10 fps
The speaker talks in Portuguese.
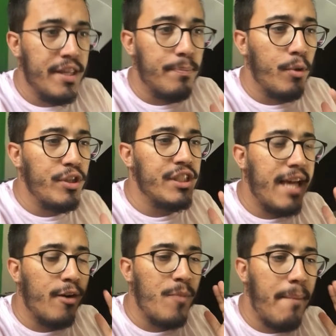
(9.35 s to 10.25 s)
depois de
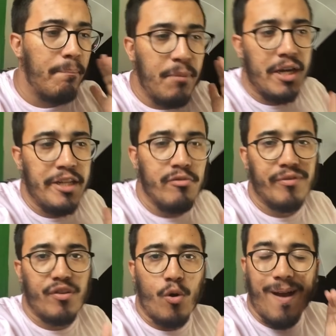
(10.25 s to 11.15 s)
dar uma pane
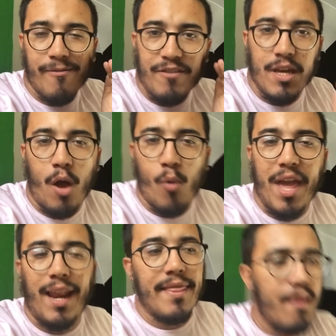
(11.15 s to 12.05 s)
no seu avião
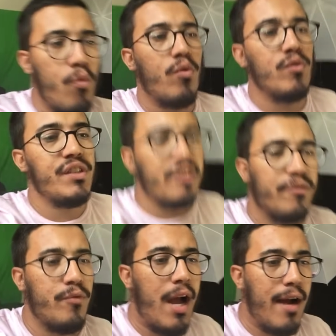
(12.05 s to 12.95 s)
e ela não
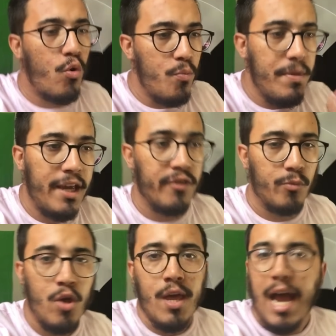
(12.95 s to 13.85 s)
conseguiu voar com o mesmo.